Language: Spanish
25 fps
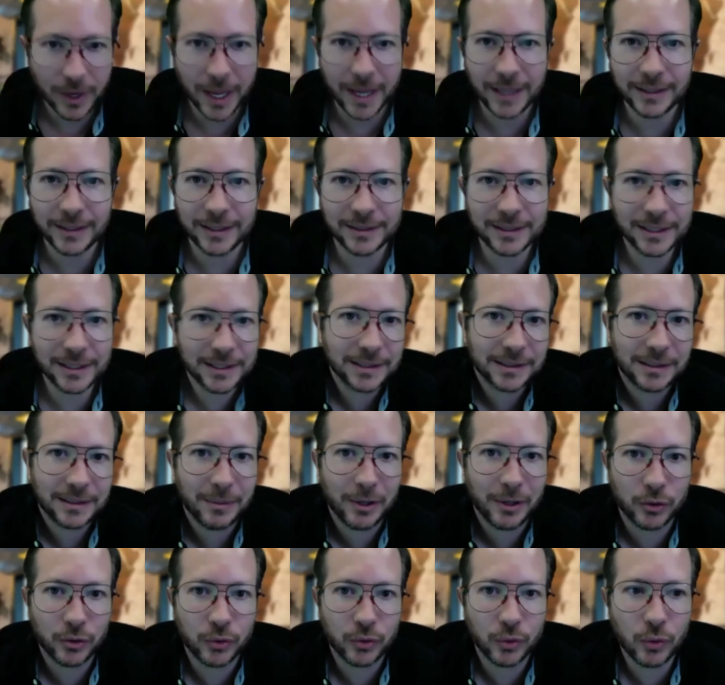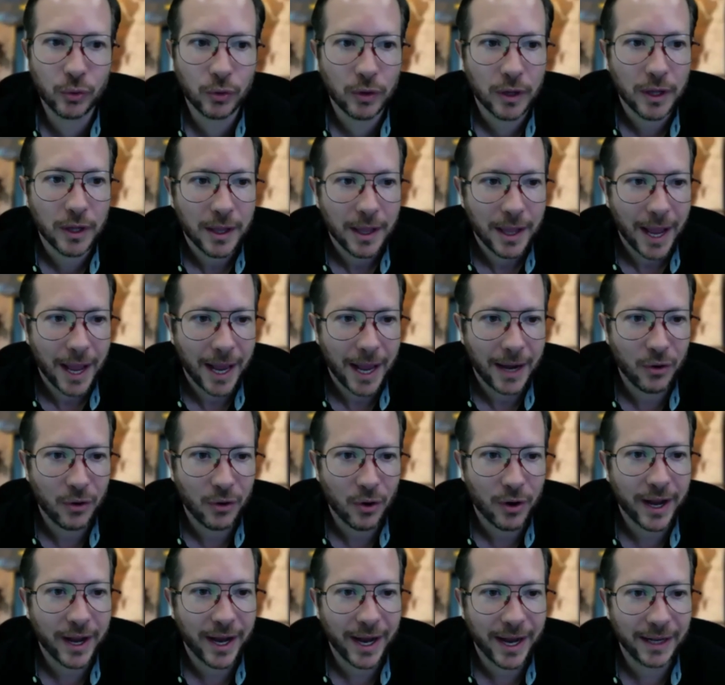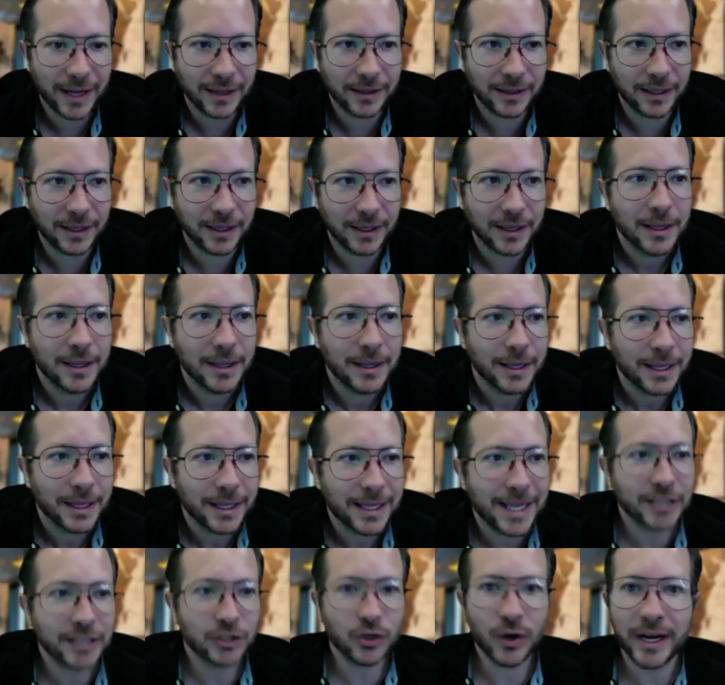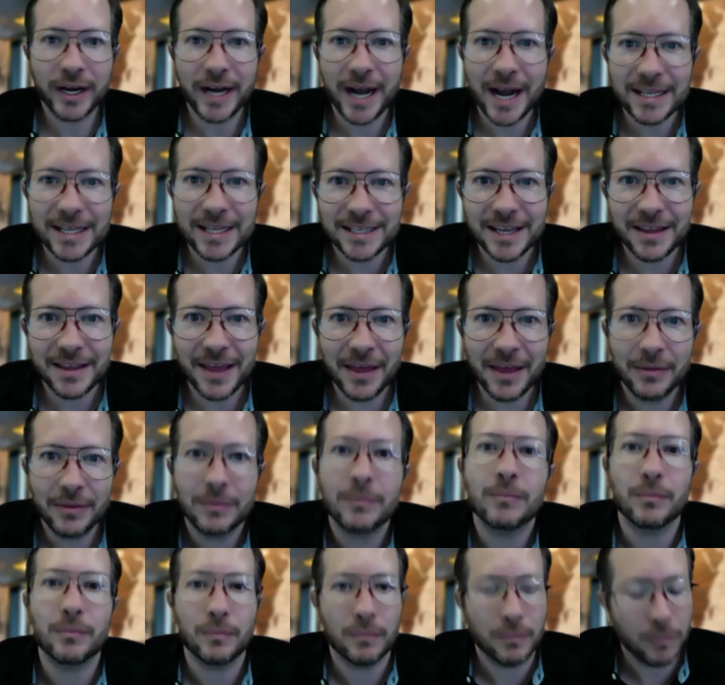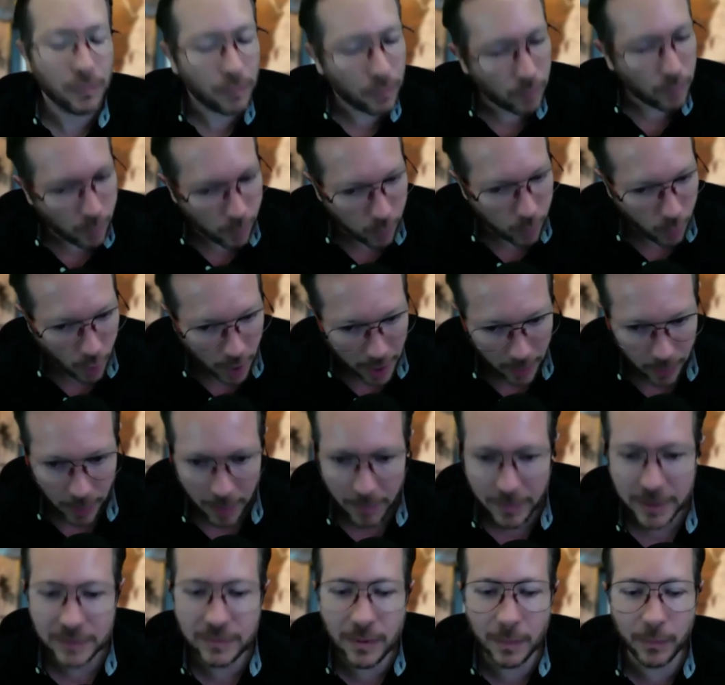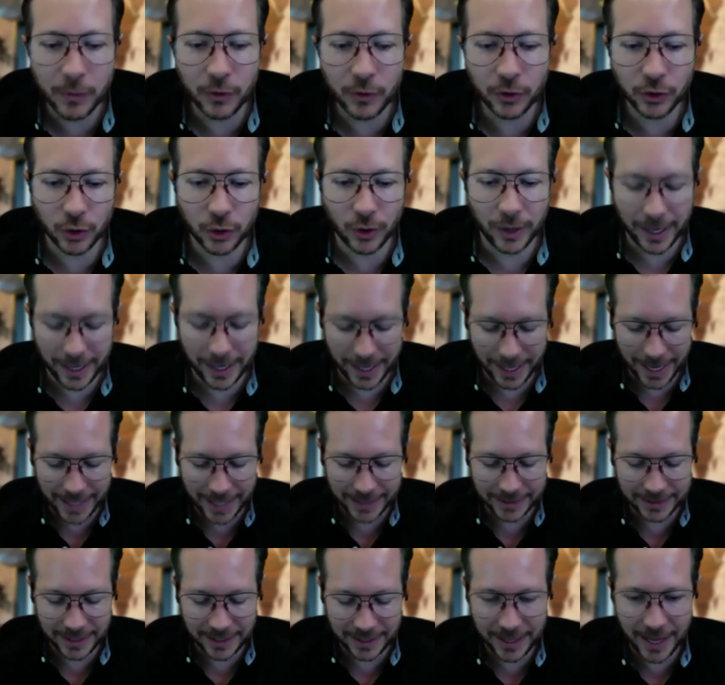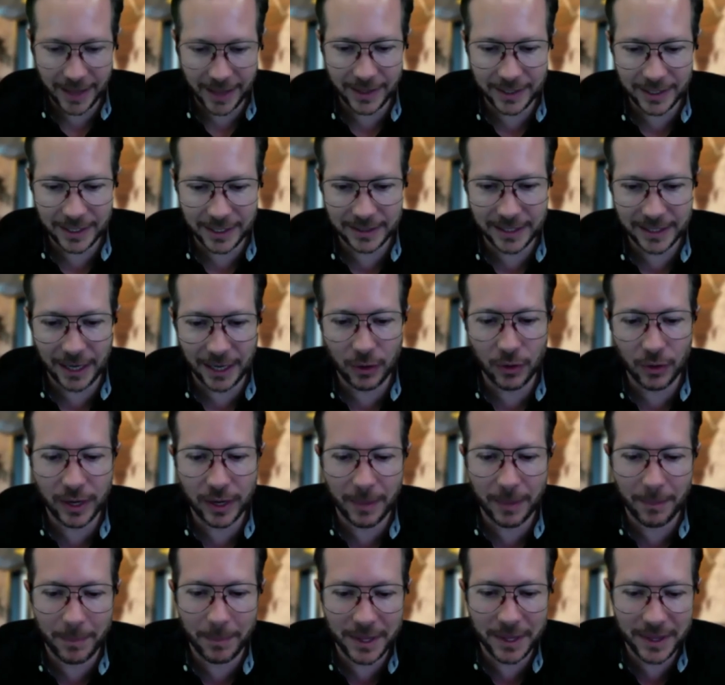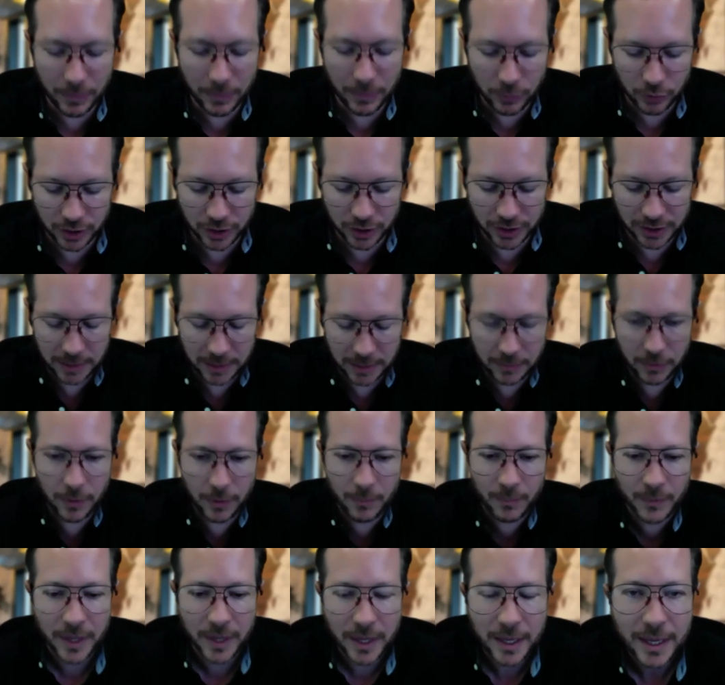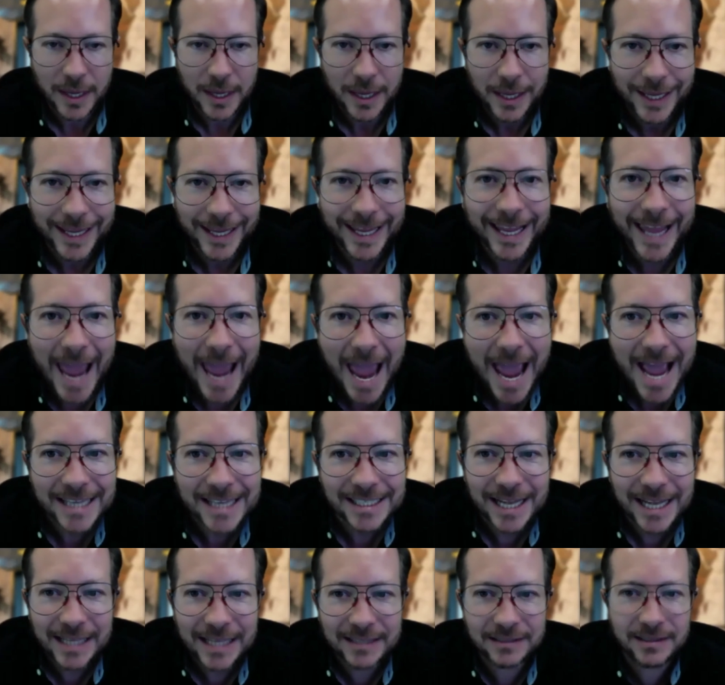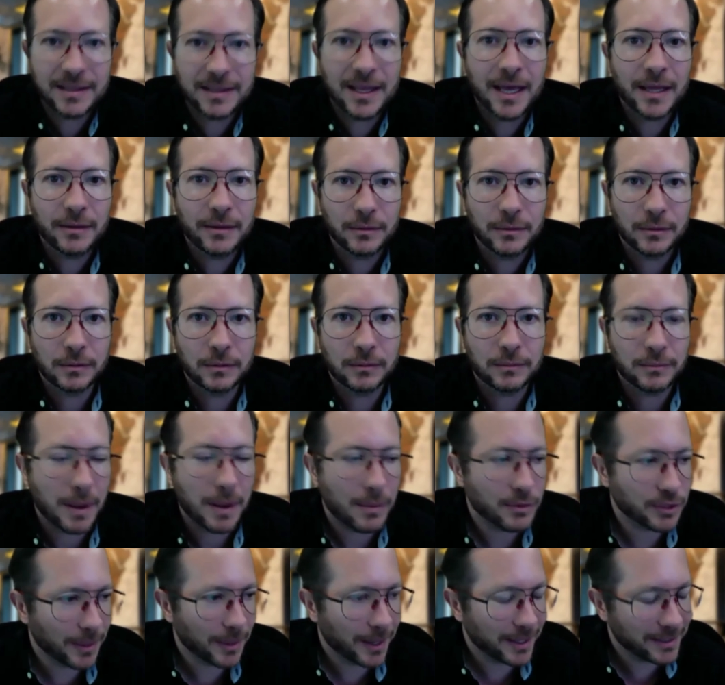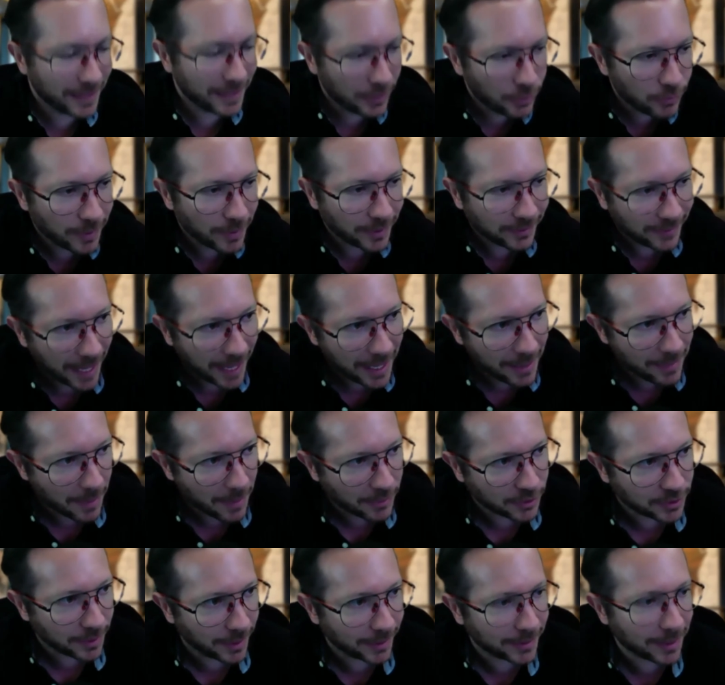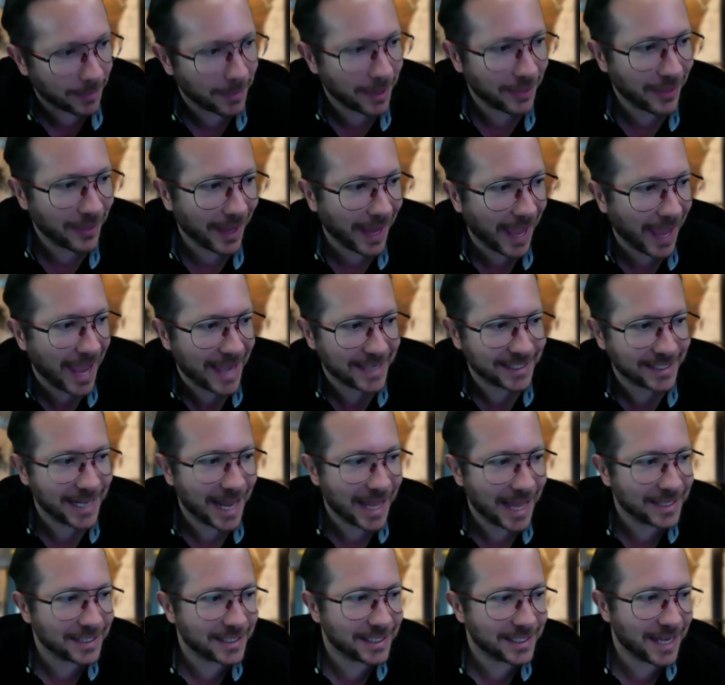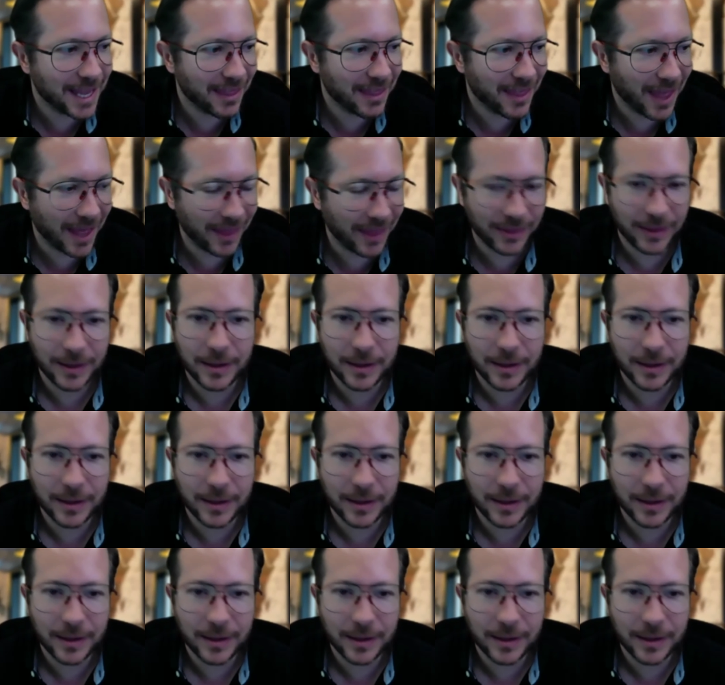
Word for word: Te estás lastimando tú al no creer en ti. Y esto genera ansiedad. Vuelvo al mismo punto. Eh, la ansiedad es algo que piden muchísimo. ¿Y qué es la ansiedad? ¿No? Vamos a hablar de salud mental y vamos a hablar también de qué es la ansiedad.